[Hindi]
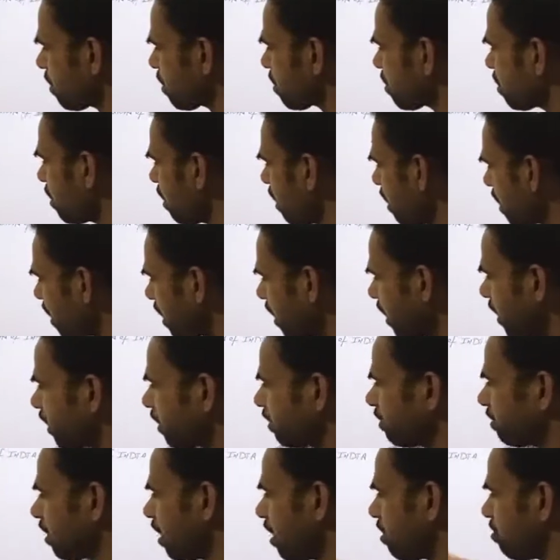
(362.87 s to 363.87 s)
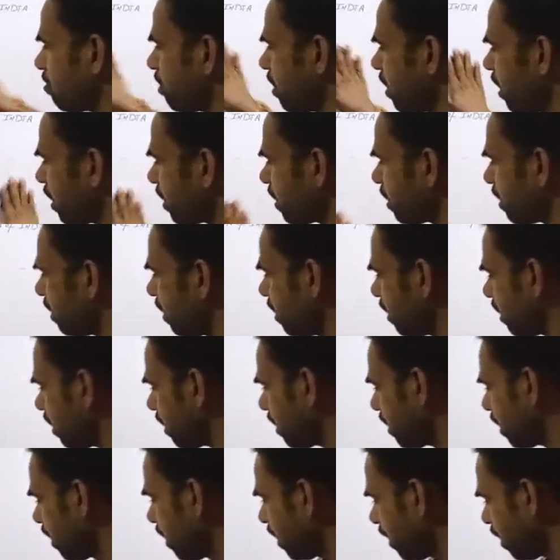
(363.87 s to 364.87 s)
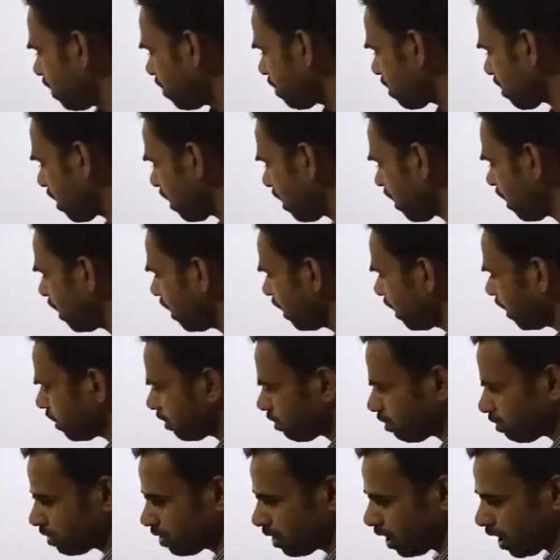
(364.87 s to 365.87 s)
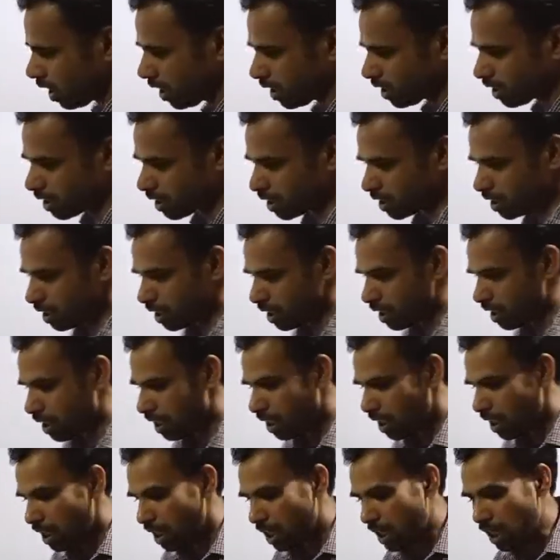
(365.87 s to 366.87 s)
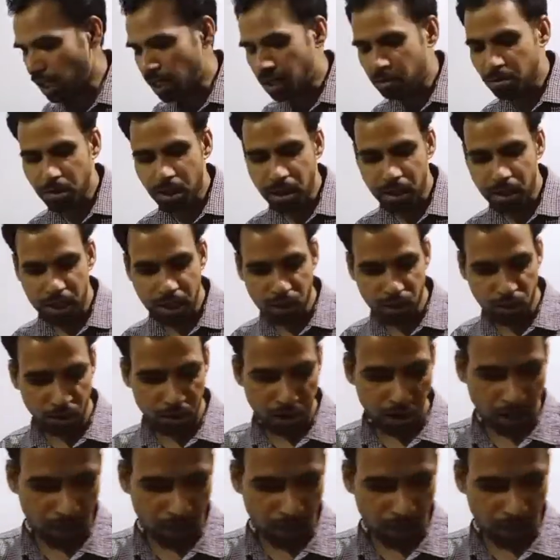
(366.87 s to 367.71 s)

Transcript: प्रश्न हर एग्ज़ाम में आते हैं ओके तो ध्यान रखिए हमारा जो